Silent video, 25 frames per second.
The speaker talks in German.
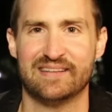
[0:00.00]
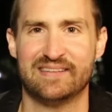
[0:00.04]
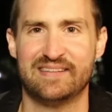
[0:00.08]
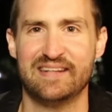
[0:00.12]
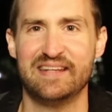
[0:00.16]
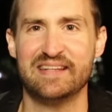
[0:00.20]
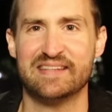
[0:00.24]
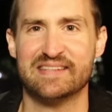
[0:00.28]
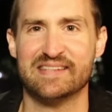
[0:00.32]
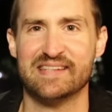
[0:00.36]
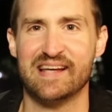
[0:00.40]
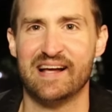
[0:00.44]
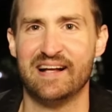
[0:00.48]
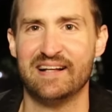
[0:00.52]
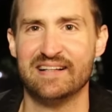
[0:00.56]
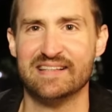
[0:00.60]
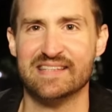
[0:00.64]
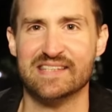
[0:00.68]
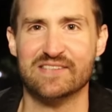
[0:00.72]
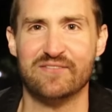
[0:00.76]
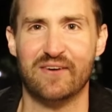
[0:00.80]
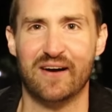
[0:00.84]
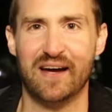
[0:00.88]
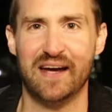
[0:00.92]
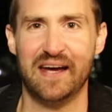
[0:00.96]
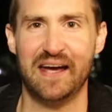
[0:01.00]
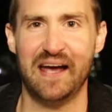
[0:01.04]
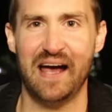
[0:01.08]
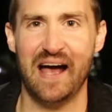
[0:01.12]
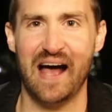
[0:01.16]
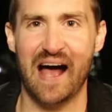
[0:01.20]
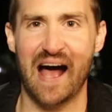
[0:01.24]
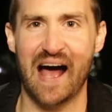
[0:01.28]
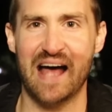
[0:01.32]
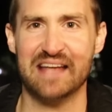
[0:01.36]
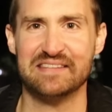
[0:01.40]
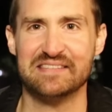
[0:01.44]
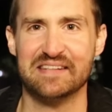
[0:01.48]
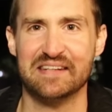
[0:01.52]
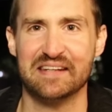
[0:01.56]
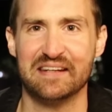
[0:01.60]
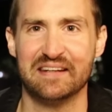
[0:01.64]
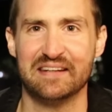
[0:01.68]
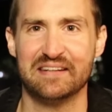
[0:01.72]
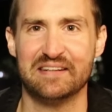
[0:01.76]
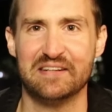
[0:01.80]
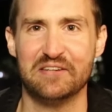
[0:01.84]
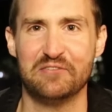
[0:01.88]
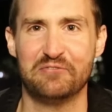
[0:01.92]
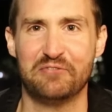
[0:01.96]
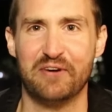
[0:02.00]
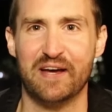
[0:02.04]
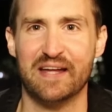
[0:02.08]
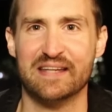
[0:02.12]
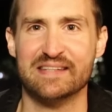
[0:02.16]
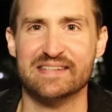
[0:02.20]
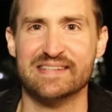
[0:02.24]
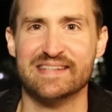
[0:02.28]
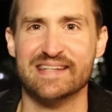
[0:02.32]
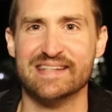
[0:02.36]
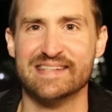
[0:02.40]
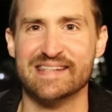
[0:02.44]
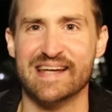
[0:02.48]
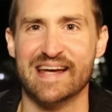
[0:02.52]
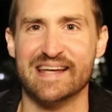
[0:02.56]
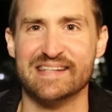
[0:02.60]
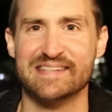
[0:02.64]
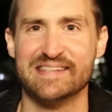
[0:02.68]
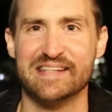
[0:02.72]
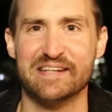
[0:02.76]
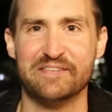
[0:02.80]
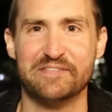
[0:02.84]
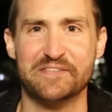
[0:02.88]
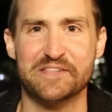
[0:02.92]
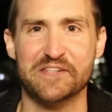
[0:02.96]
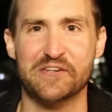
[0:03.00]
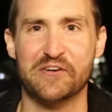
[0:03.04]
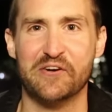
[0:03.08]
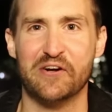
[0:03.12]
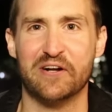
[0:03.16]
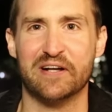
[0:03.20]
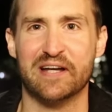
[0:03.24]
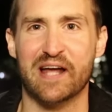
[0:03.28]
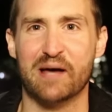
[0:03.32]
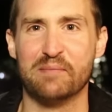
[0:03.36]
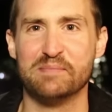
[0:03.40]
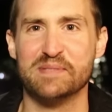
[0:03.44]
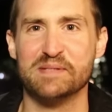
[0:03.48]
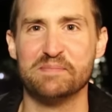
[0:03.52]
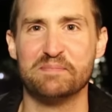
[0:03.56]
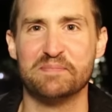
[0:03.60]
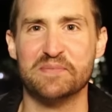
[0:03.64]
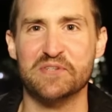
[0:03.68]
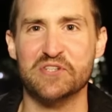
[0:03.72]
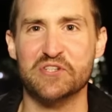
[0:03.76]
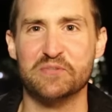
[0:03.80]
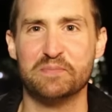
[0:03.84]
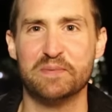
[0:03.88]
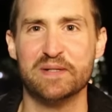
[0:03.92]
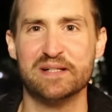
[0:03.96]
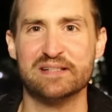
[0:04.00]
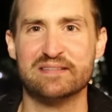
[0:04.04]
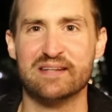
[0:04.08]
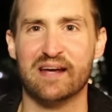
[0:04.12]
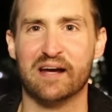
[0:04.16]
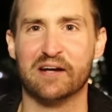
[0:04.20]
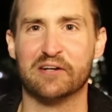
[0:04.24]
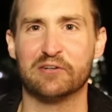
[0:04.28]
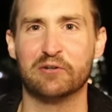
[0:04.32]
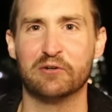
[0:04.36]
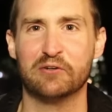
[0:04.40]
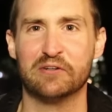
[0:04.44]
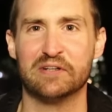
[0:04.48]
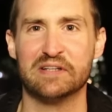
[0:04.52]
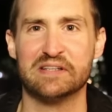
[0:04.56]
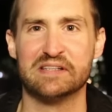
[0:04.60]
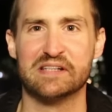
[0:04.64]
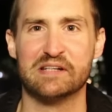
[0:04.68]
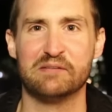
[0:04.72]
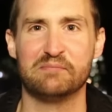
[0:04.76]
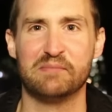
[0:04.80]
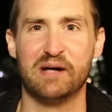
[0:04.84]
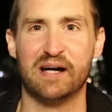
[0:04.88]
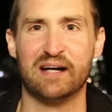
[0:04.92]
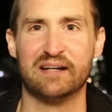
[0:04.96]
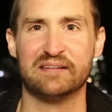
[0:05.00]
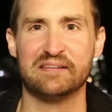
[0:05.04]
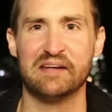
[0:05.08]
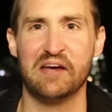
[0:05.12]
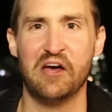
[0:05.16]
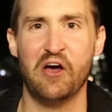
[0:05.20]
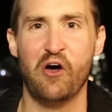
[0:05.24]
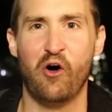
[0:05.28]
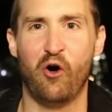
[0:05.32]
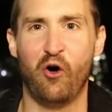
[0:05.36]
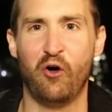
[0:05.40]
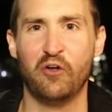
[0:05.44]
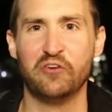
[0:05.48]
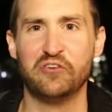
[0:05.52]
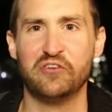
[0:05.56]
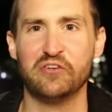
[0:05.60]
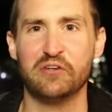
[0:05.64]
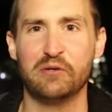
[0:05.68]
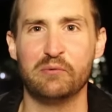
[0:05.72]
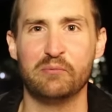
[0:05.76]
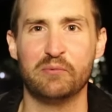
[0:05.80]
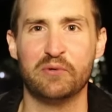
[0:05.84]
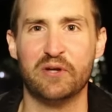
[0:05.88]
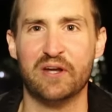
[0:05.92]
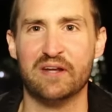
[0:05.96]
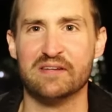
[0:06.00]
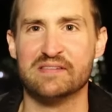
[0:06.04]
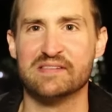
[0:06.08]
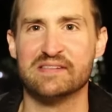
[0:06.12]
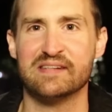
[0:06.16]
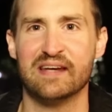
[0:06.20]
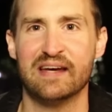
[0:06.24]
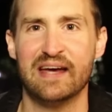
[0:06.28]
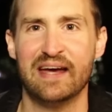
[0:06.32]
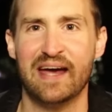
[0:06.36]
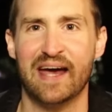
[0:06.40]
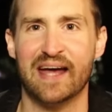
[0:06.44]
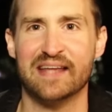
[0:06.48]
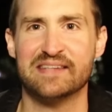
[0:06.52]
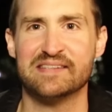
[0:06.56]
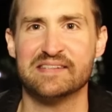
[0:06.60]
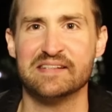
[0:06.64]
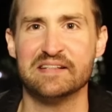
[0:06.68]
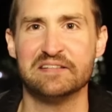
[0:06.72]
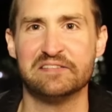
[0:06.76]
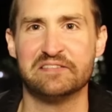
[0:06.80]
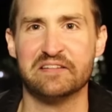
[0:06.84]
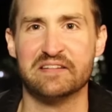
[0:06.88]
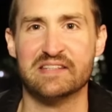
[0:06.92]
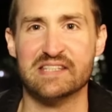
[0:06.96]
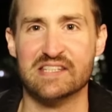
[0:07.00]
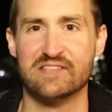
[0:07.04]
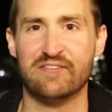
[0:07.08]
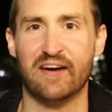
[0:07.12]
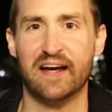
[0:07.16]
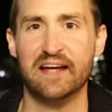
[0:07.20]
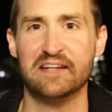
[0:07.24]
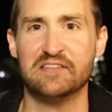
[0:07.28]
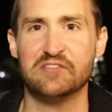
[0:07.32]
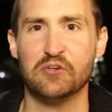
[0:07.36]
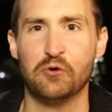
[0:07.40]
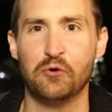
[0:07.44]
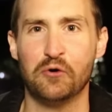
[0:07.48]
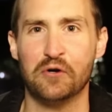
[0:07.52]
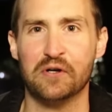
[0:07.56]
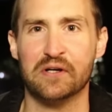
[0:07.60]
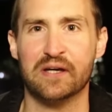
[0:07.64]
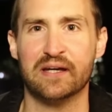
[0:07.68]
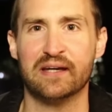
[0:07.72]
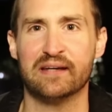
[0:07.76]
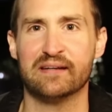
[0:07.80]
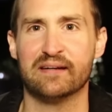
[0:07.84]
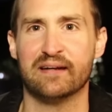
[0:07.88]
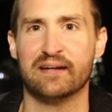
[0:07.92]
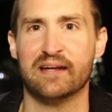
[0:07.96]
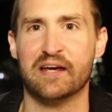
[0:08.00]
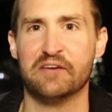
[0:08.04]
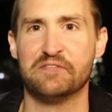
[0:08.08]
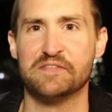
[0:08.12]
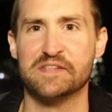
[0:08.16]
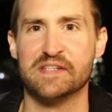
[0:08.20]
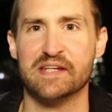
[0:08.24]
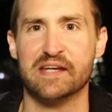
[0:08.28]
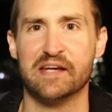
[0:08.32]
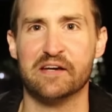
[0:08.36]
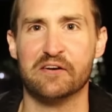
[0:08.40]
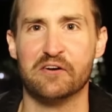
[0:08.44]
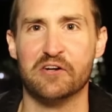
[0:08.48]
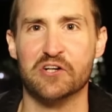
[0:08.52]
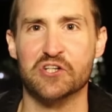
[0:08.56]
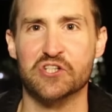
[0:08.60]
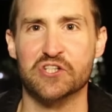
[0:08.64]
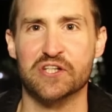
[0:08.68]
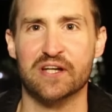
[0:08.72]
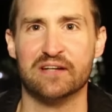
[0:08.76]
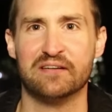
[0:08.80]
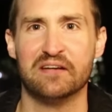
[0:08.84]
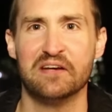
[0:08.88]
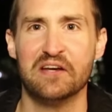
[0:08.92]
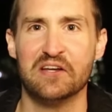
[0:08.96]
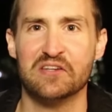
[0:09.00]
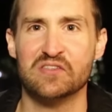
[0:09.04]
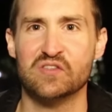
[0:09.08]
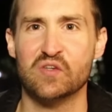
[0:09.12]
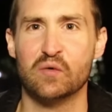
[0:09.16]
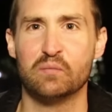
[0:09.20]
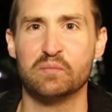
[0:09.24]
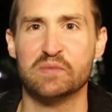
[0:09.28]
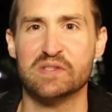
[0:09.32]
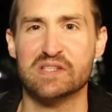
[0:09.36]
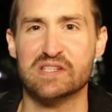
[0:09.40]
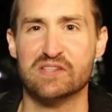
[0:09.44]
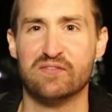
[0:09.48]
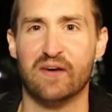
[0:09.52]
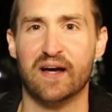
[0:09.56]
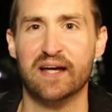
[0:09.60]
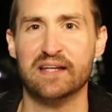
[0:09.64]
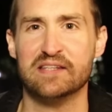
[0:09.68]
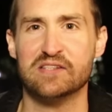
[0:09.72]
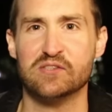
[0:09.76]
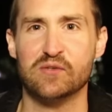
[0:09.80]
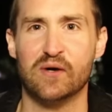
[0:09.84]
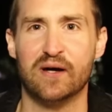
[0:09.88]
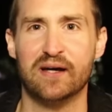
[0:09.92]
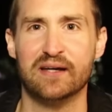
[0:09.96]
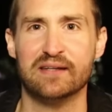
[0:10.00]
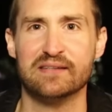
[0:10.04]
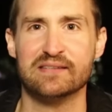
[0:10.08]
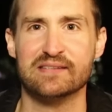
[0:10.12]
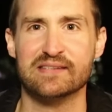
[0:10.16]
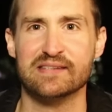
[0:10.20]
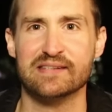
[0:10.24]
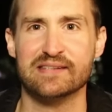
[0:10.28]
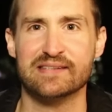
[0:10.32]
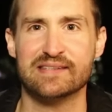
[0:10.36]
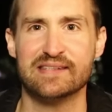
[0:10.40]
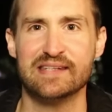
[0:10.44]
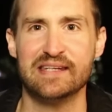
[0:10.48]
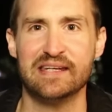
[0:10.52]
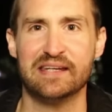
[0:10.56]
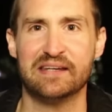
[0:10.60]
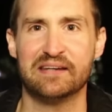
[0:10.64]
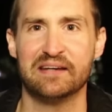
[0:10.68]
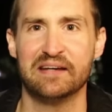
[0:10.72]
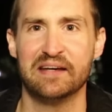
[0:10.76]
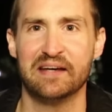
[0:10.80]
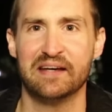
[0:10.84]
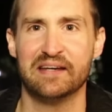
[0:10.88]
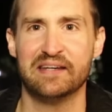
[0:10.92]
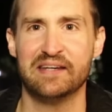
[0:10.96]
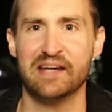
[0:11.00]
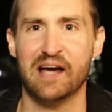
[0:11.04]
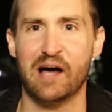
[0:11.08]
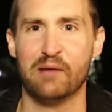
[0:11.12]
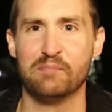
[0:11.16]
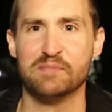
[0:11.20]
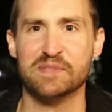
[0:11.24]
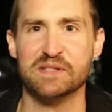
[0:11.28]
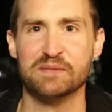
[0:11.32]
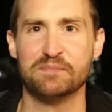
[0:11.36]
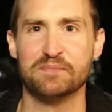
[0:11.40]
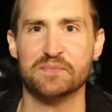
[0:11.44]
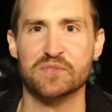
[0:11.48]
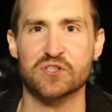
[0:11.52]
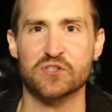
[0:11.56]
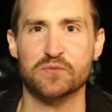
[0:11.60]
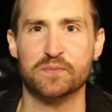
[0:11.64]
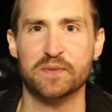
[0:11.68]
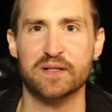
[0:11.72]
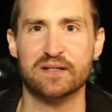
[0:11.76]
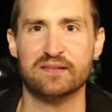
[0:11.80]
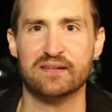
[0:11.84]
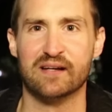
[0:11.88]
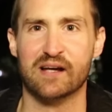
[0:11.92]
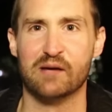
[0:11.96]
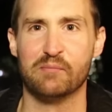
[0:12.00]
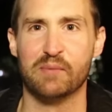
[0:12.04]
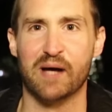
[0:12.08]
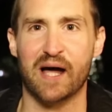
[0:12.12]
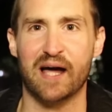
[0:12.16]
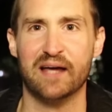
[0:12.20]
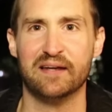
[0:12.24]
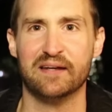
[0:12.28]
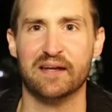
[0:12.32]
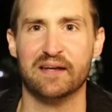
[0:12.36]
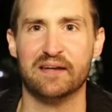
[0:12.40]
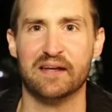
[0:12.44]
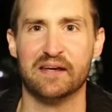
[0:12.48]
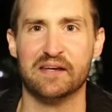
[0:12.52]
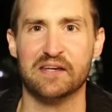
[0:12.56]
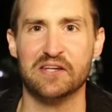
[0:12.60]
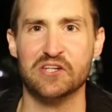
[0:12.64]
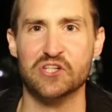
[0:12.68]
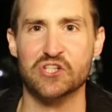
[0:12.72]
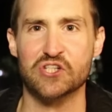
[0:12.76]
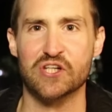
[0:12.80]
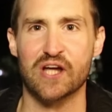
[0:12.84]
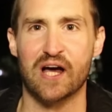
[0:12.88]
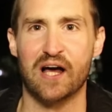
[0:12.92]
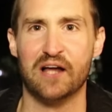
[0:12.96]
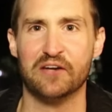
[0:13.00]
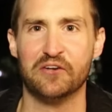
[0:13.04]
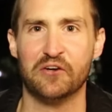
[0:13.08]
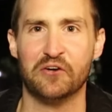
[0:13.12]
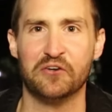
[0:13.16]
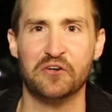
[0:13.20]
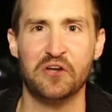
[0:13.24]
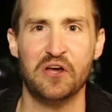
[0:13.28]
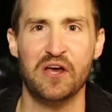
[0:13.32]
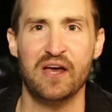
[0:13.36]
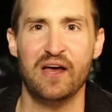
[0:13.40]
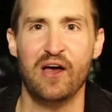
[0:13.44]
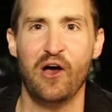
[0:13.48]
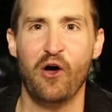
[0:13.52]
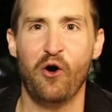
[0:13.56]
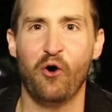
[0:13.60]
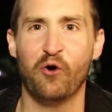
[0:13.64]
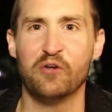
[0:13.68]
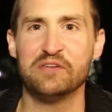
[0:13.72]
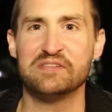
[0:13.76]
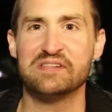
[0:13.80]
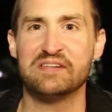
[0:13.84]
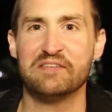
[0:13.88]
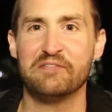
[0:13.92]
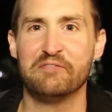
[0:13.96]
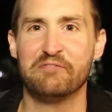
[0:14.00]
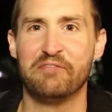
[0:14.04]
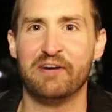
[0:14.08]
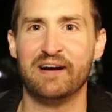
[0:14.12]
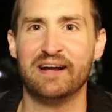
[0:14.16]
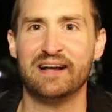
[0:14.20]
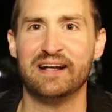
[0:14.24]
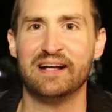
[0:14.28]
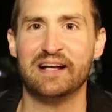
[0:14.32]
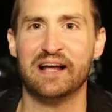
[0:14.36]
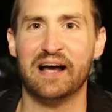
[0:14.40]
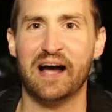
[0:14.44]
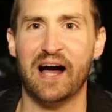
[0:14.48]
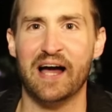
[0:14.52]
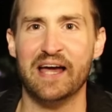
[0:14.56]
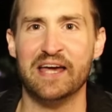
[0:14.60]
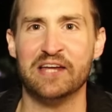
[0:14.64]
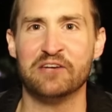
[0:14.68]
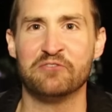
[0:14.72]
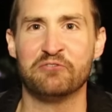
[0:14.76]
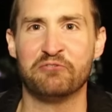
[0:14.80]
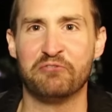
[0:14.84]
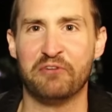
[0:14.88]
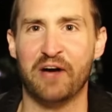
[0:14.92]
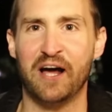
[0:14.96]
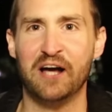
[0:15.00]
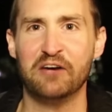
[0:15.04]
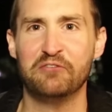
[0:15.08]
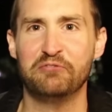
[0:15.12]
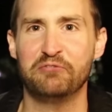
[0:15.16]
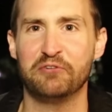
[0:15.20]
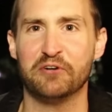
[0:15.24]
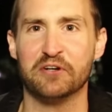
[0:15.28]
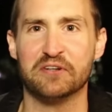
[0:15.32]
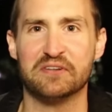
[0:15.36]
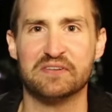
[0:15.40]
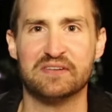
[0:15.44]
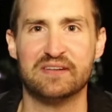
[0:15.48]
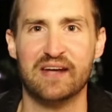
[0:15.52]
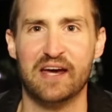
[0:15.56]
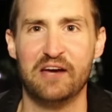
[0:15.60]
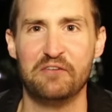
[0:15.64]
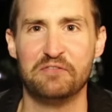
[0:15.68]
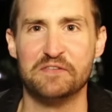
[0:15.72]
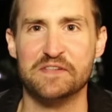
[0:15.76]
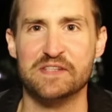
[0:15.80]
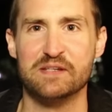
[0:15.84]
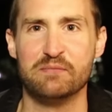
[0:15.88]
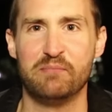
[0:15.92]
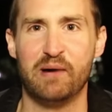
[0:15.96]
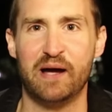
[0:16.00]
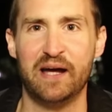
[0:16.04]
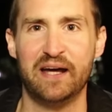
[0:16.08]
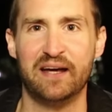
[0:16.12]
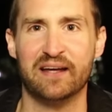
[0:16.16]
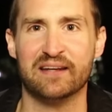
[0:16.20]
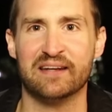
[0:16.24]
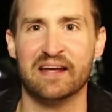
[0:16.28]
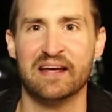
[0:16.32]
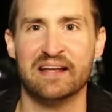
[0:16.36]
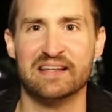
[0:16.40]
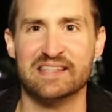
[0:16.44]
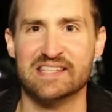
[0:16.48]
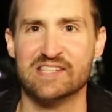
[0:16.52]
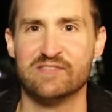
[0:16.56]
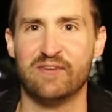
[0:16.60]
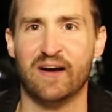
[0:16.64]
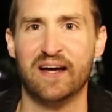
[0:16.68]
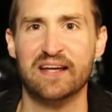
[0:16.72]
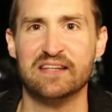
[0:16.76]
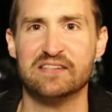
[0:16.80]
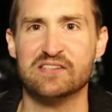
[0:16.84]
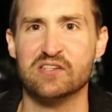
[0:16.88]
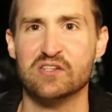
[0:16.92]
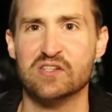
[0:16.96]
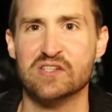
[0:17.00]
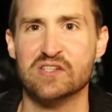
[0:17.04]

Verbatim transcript: Die Zahl 2 hat die Fans des 1. FC Köln am siebten Spieltag glücklich gemacht. Antonio Modest erzielte zwei Tore gegen den FC Ingolstadt zum 2 zu 1 Sieg hier am siebten Spieltag im Rhein-Energiestadion. Und weil in Frankfurt der FC Bayern 2 zu